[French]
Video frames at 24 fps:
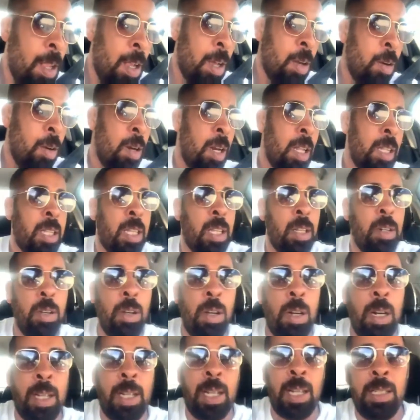Alors
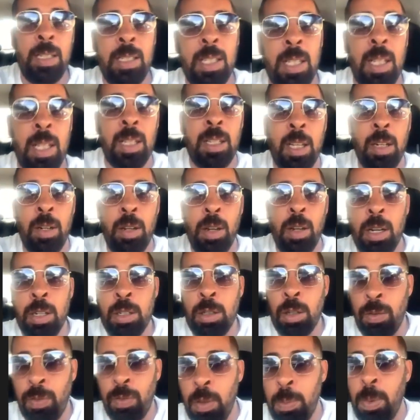l'entraîneur, la qualité de l'entraîneur, elle
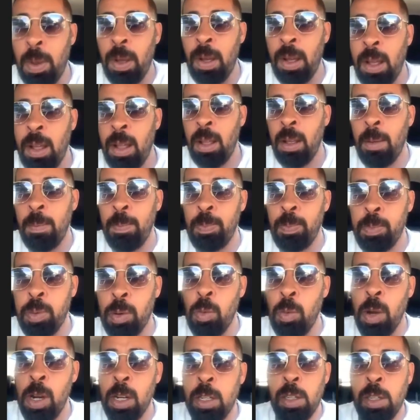se fait pas,
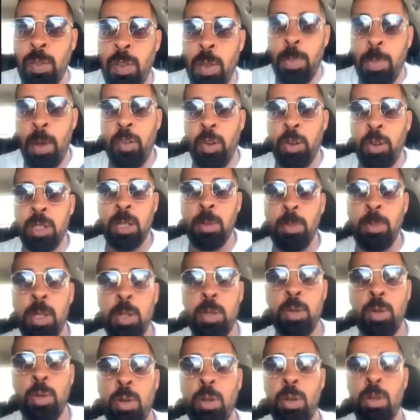pour moi, elle se fait pas forcément
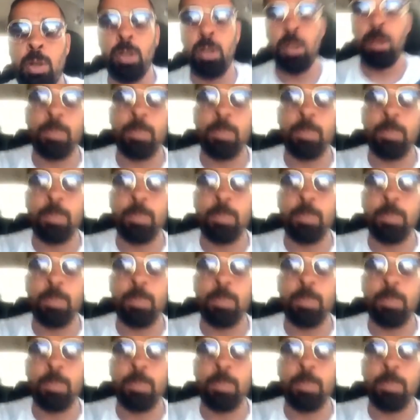sur le,